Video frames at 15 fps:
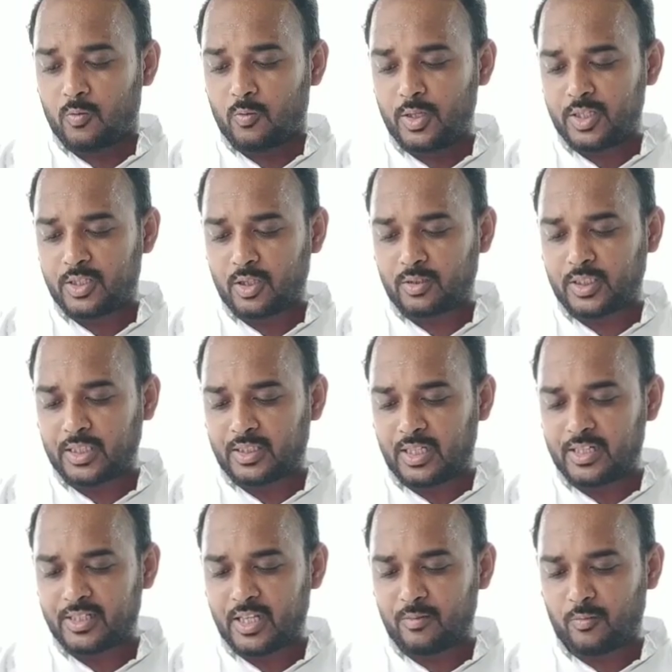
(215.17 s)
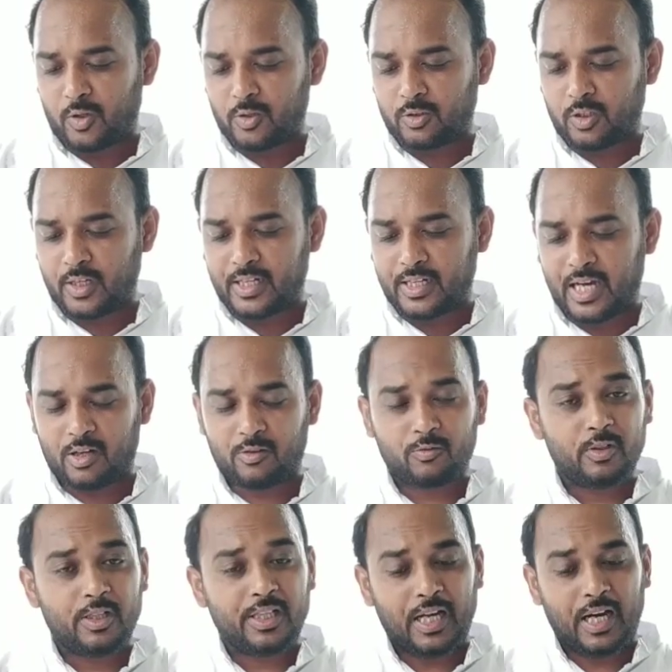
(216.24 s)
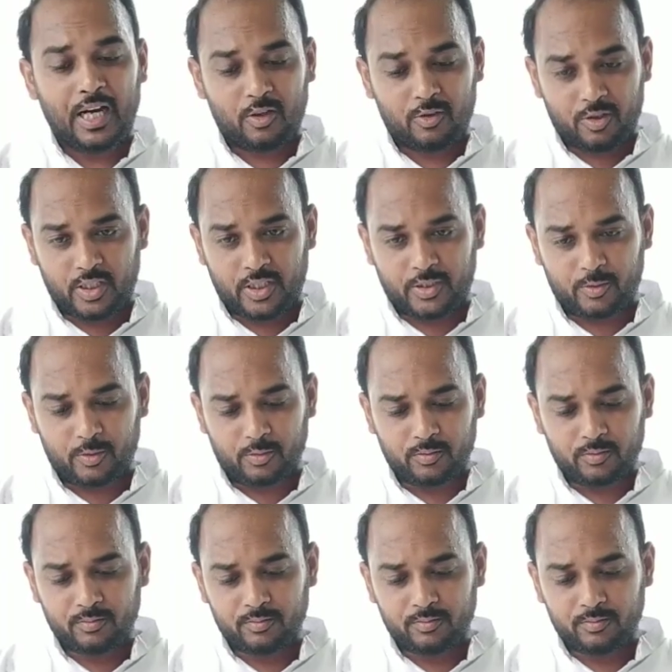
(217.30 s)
উনিশশো তেতাল্লিশের মরন্তরের কারণগুলি আলোচনা করো